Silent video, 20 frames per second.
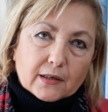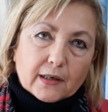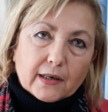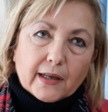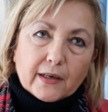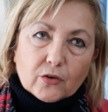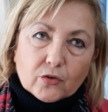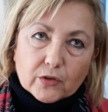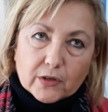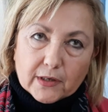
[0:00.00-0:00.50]

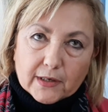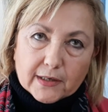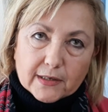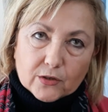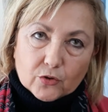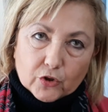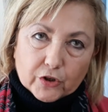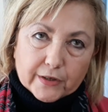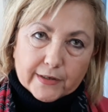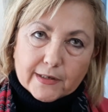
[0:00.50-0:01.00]
l'elenco delle
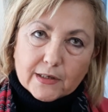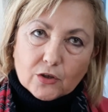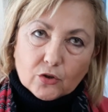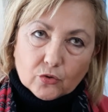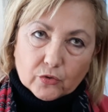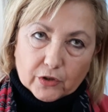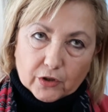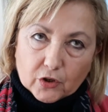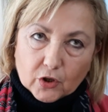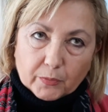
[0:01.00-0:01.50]

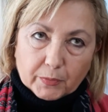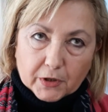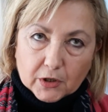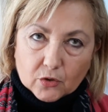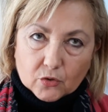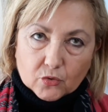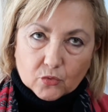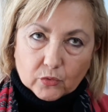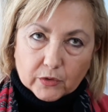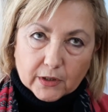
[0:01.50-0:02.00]
associazioni che
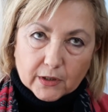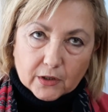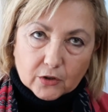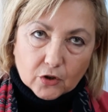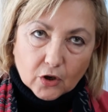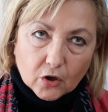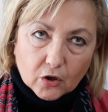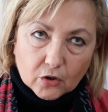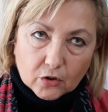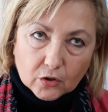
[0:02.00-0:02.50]
operano sul
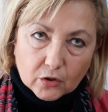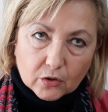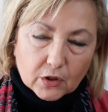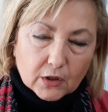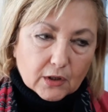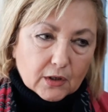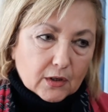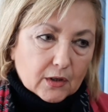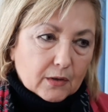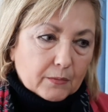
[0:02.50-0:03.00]
territorio
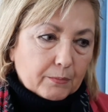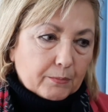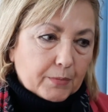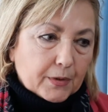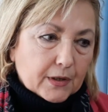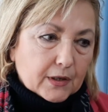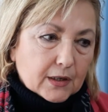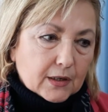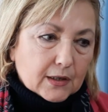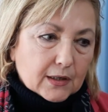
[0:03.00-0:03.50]
per